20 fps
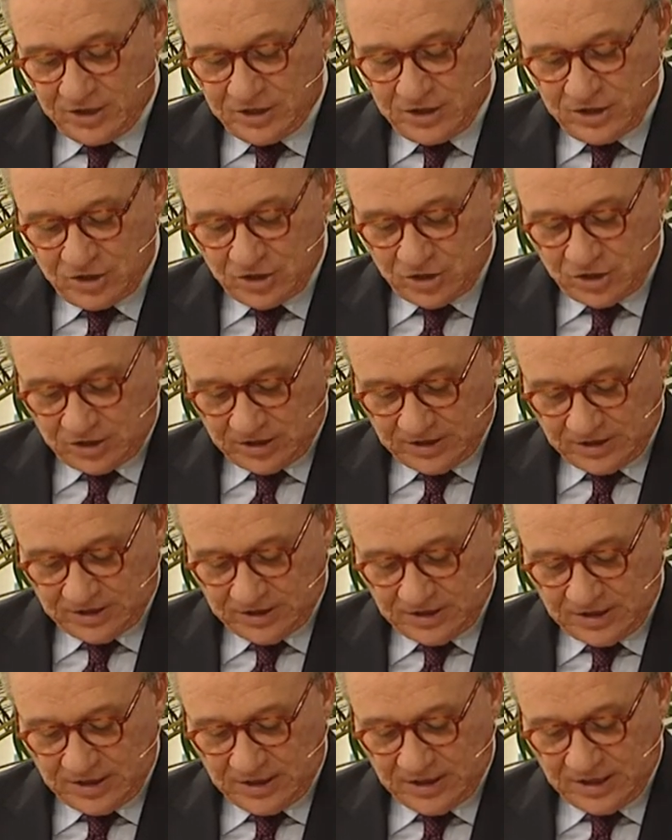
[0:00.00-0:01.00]
i
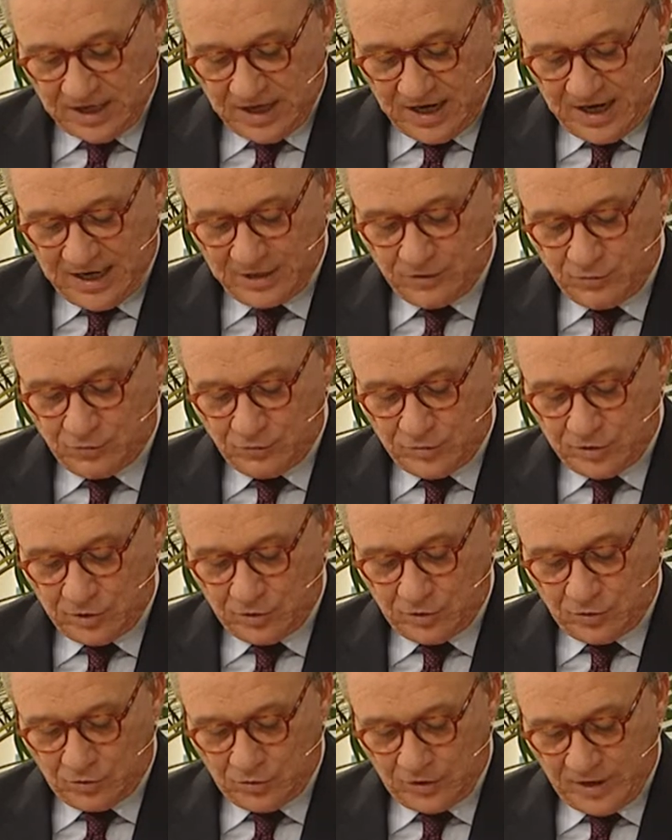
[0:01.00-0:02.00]
cittadini
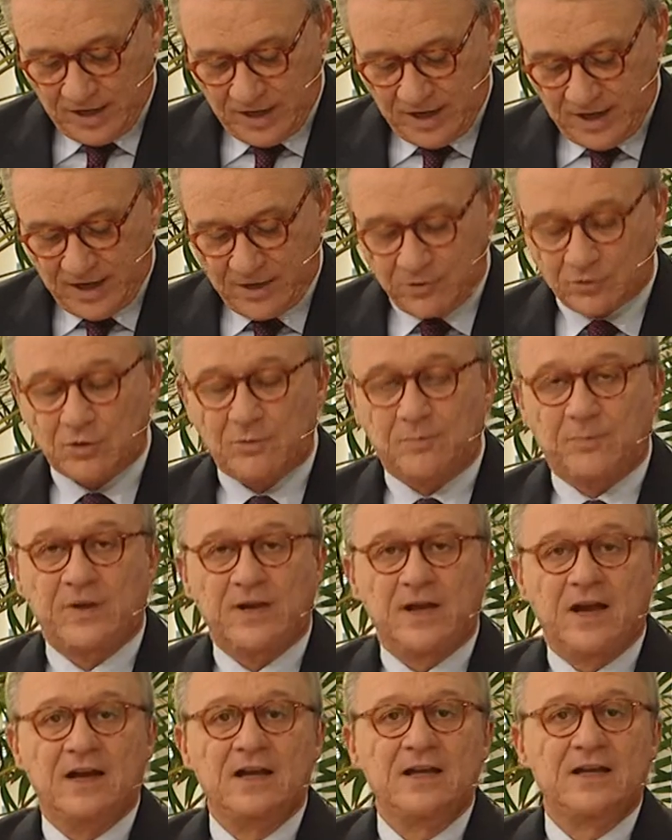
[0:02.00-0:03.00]
all'Unione
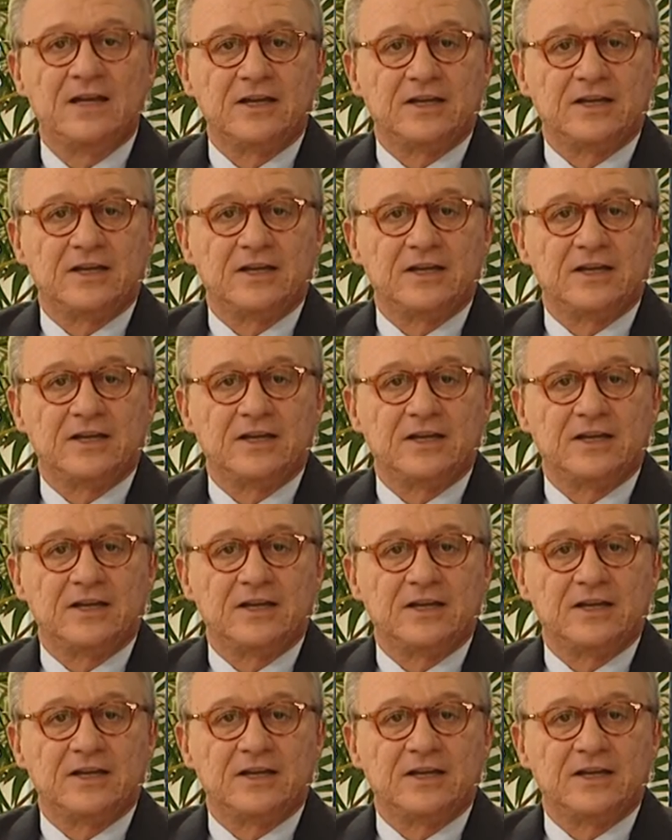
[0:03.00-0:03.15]
Europea,